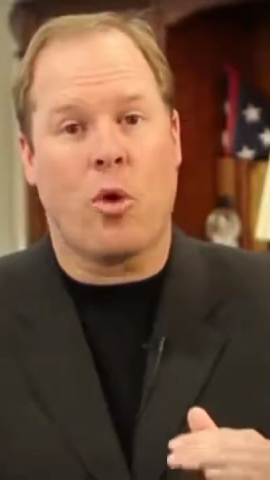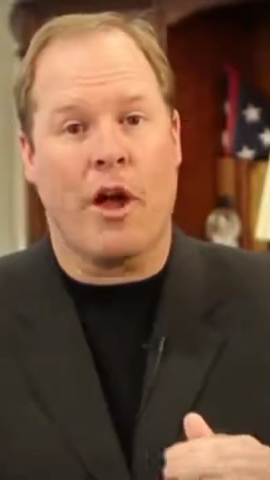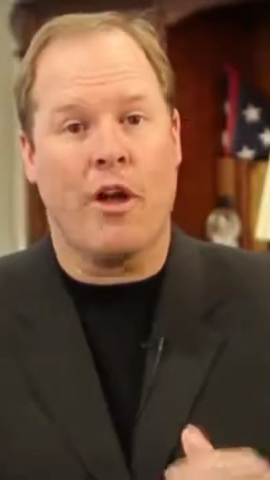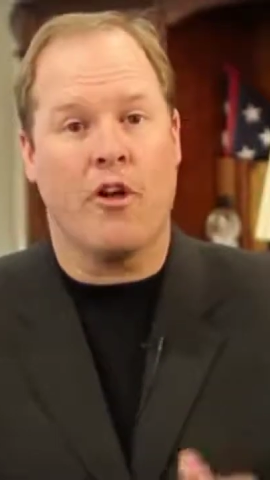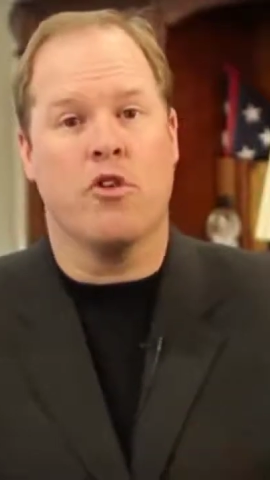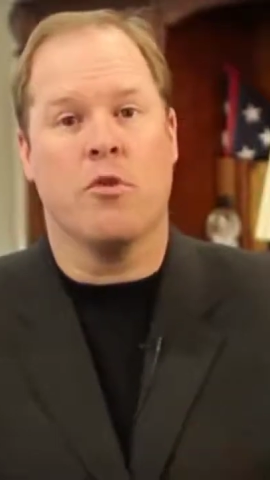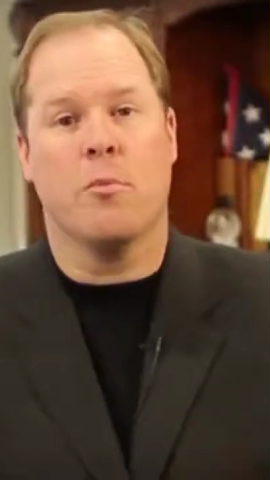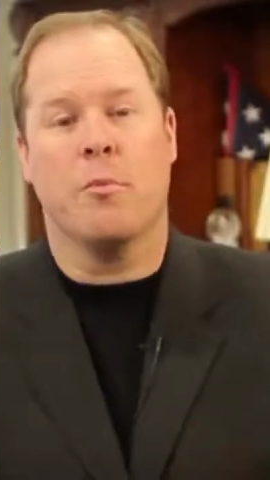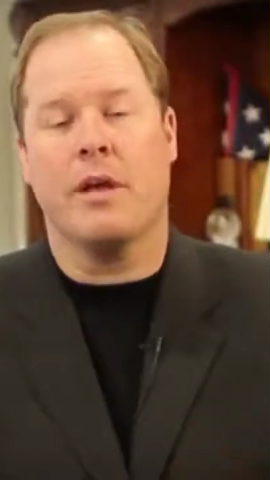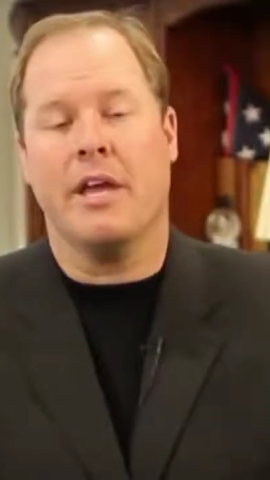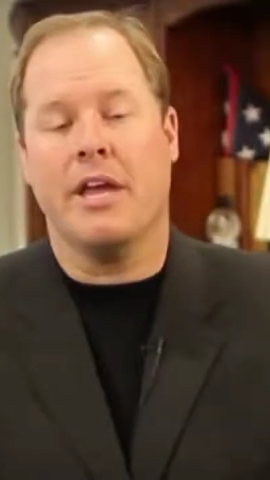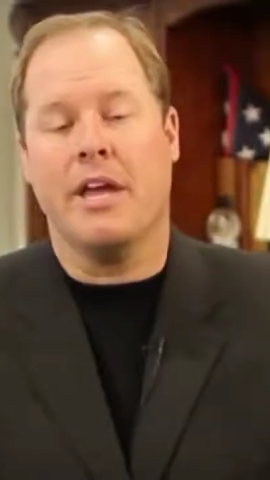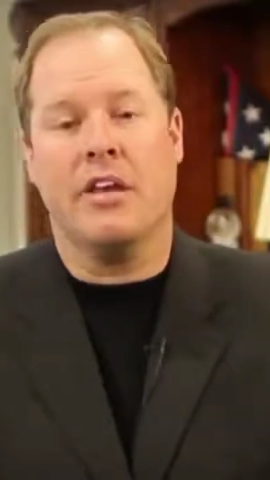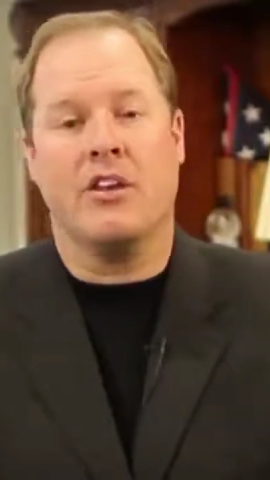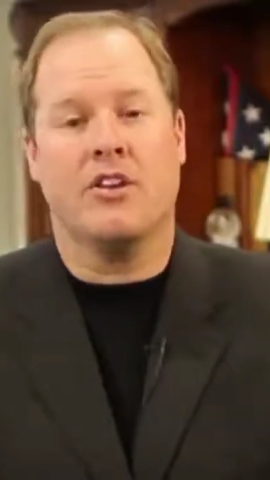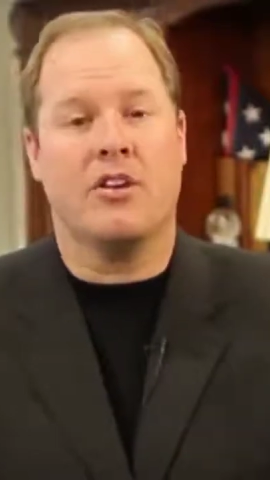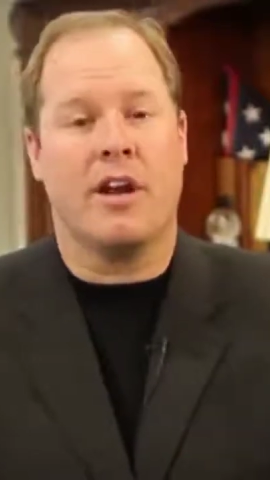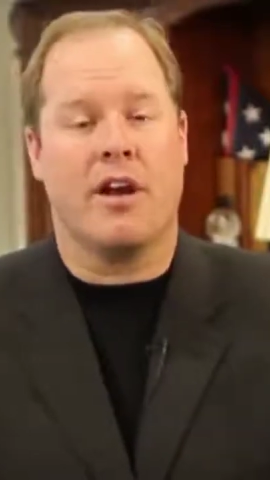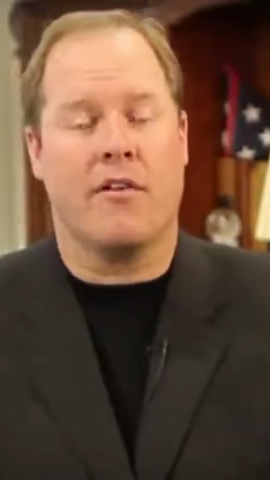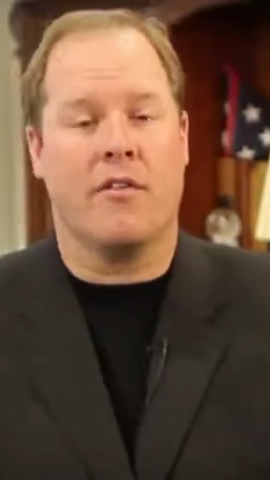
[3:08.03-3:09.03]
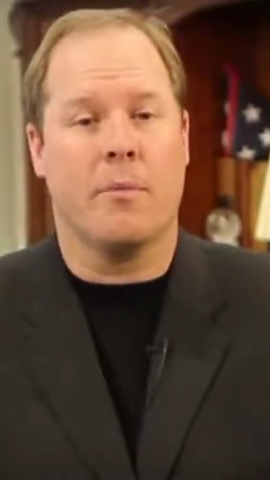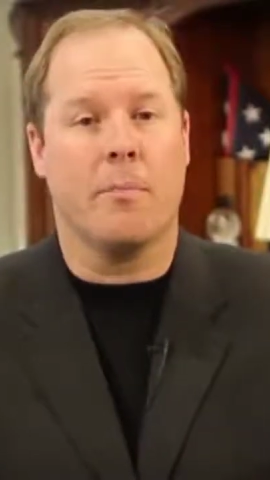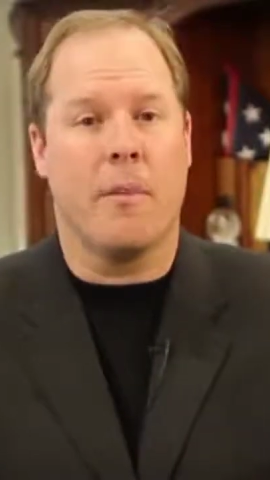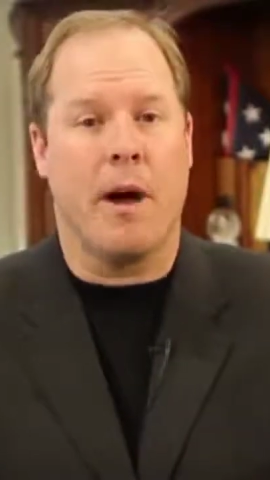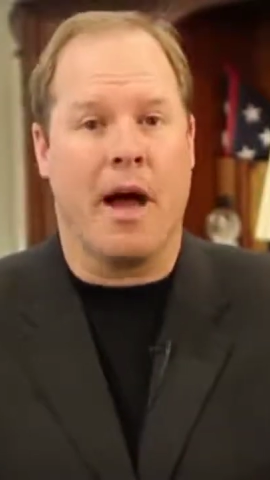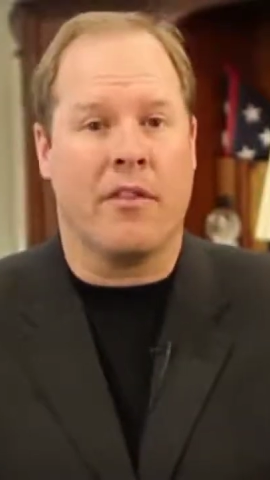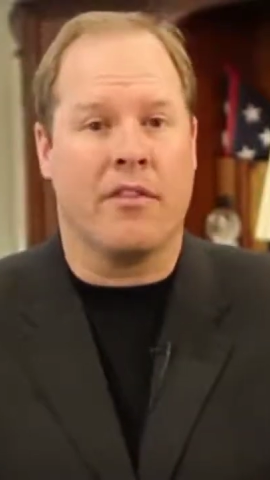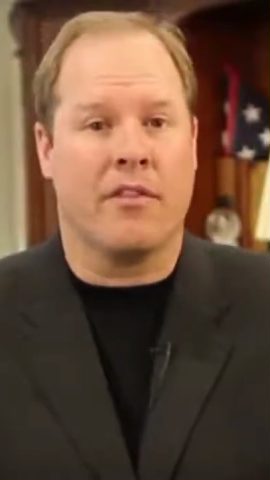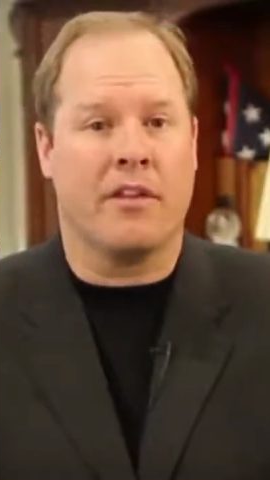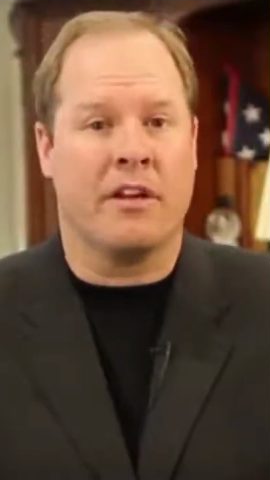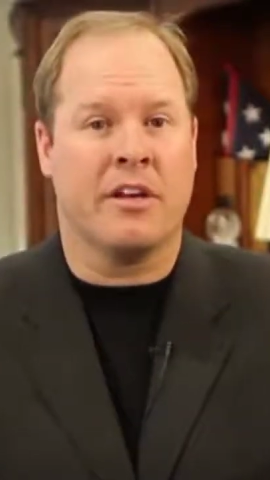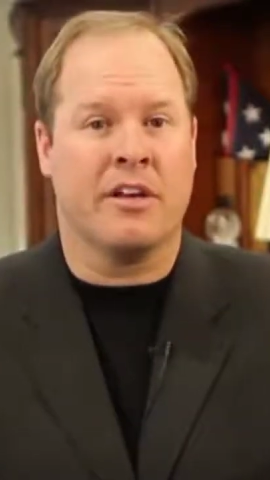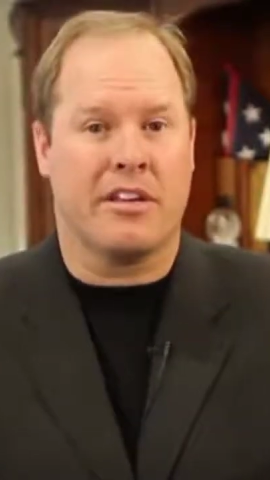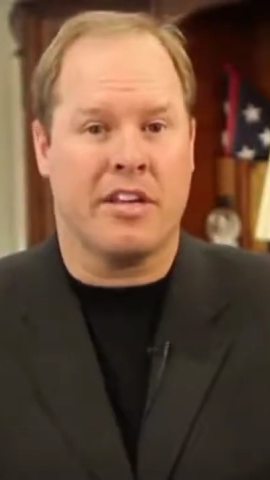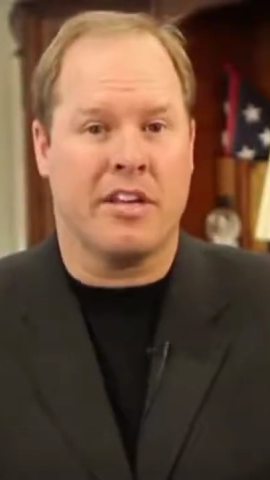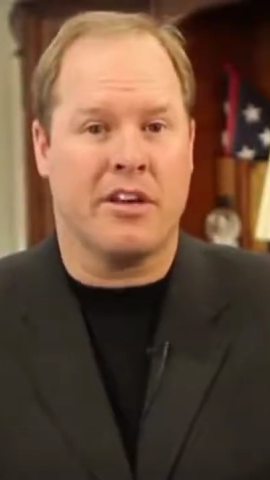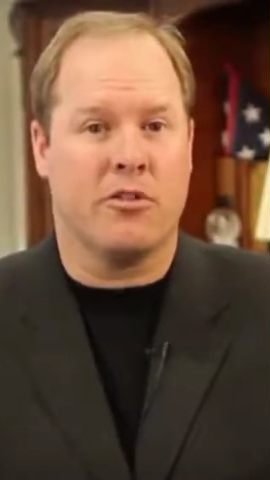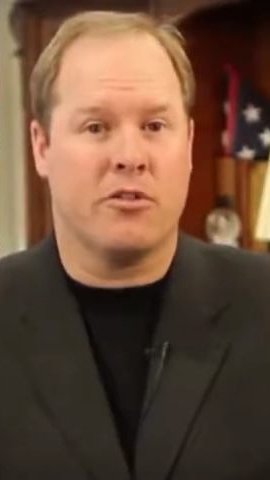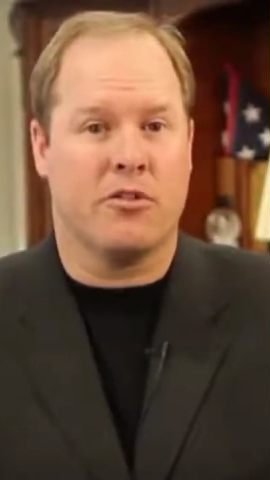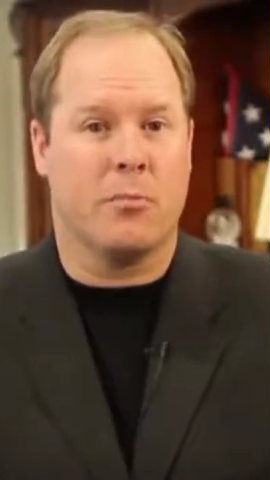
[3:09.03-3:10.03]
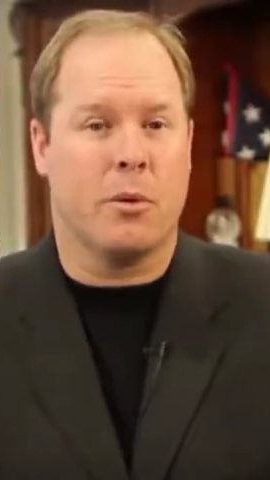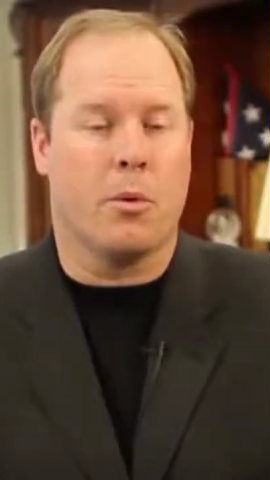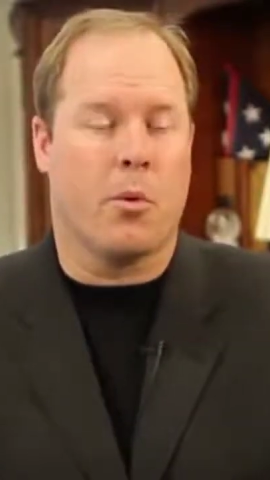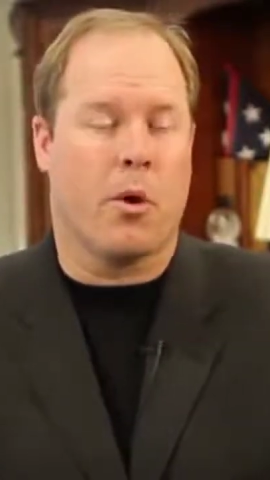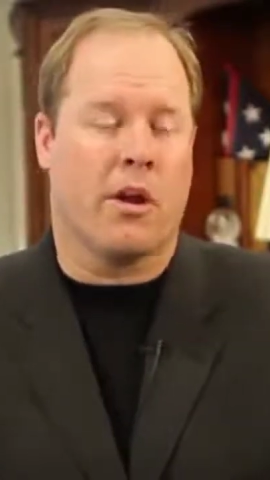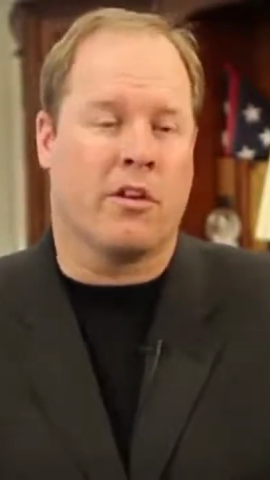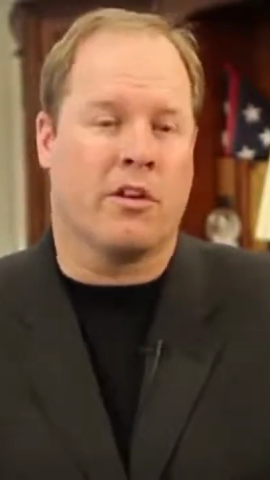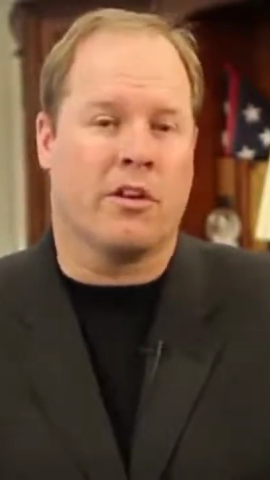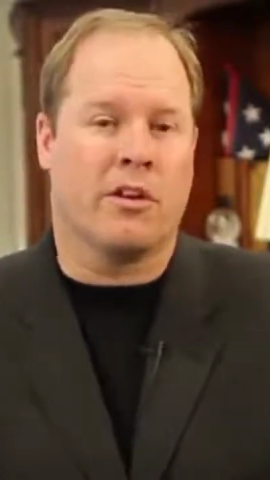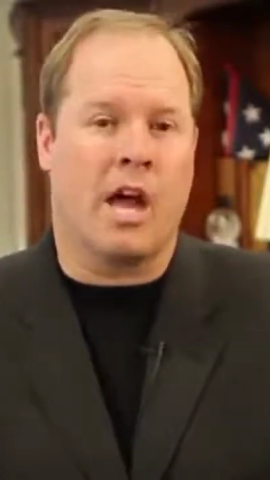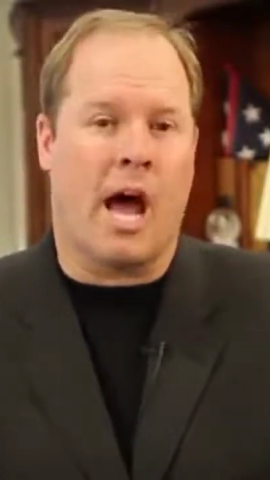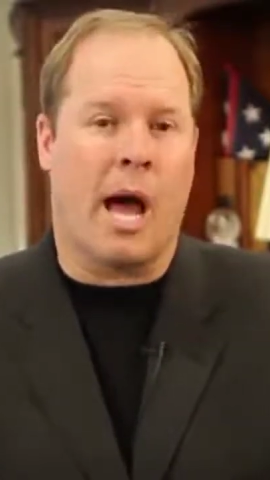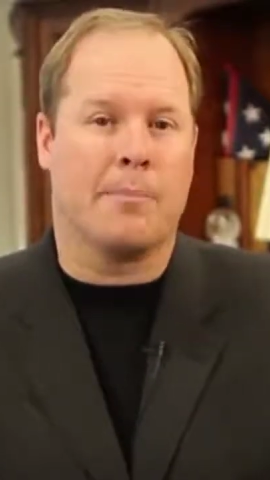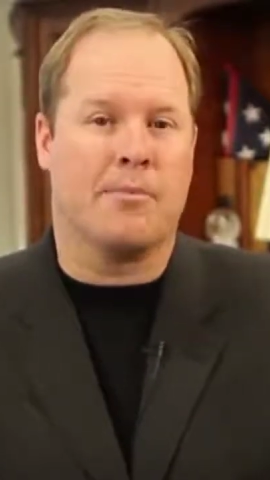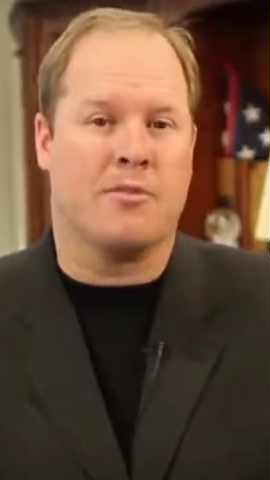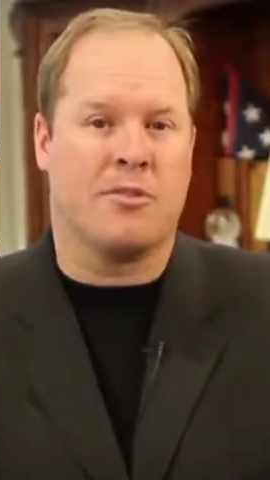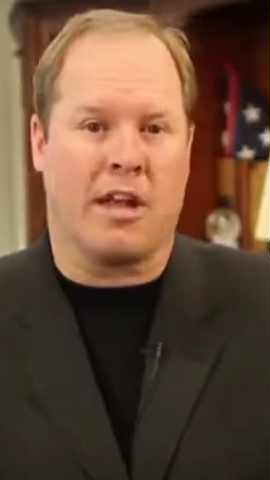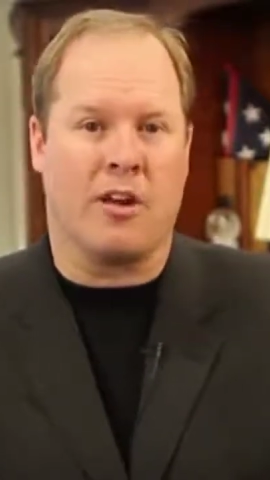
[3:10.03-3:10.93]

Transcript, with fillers: ยังคงเป็นผลิตภัณฑ์ที่มียอดขายสูงสุดของอาเจล